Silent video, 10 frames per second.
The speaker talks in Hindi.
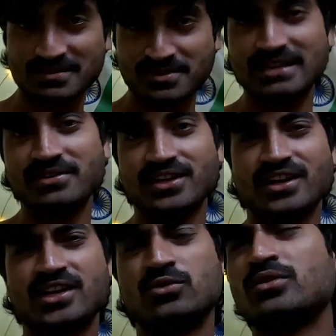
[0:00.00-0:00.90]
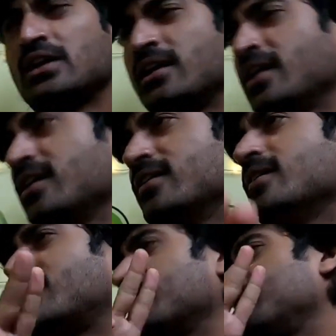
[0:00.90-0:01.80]
ट्रिप के लिए भी निकल रहा
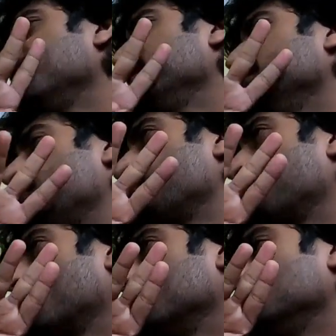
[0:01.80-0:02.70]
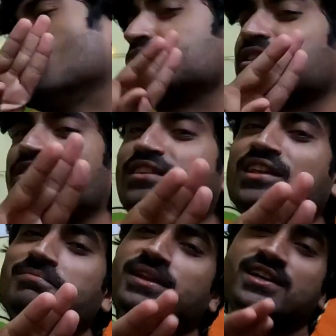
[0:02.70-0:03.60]
हूँ हार्डली दो से तीन
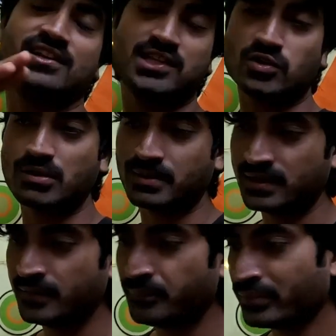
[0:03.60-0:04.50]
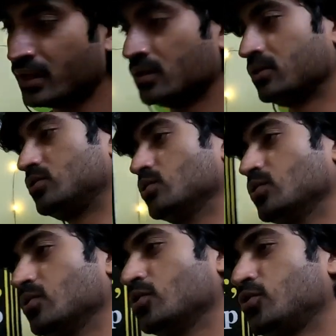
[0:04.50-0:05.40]
दिन में निकल जाऊँगा मैं तो
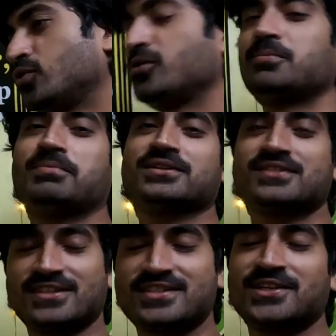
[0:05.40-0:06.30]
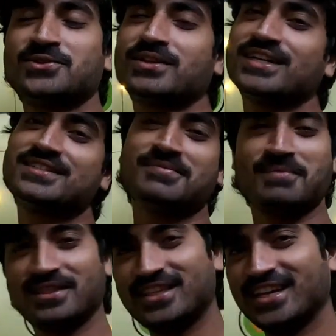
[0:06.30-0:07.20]
बस स्टे टून गाइस
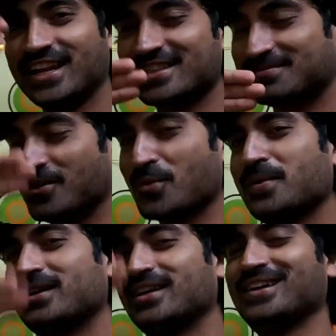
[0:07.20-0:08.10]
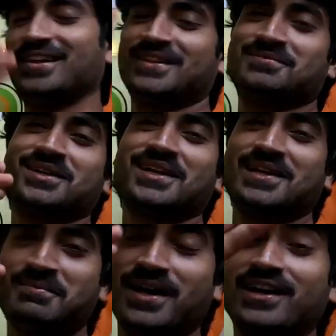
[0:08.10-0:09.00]
मिलते हैं नेक्स्ट ब्लॉग में तब तक
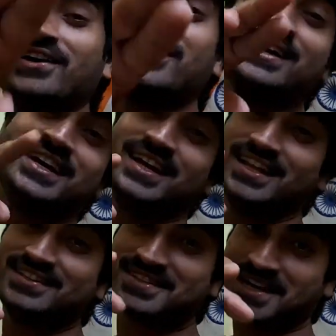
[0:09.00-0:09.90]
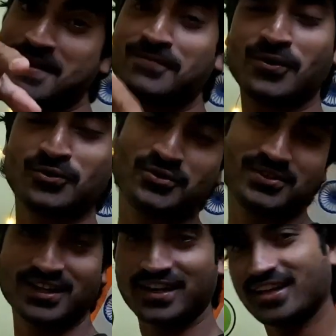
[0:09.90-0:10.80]
लिए भाई हाँ इंस्टाग्राम फॉलो
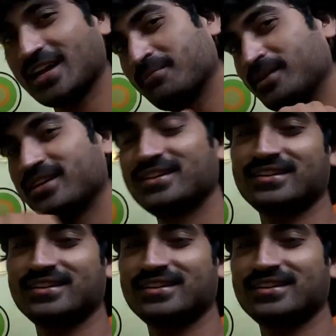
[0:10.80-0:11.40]
जरूर कर लेना यहाँ पर